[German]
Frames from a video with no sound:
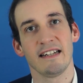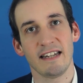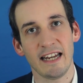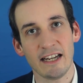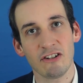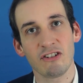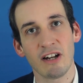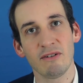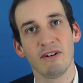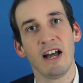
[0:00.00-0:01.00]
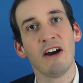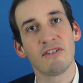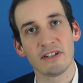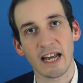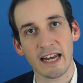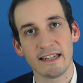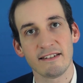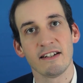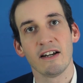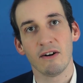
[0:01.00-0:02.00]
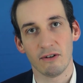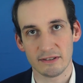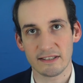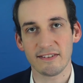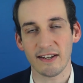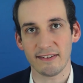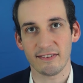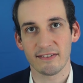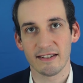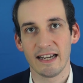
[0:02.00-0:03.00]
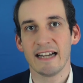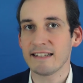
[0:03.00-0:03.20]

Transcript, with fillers: die Herstellung von Recht und Gesetz.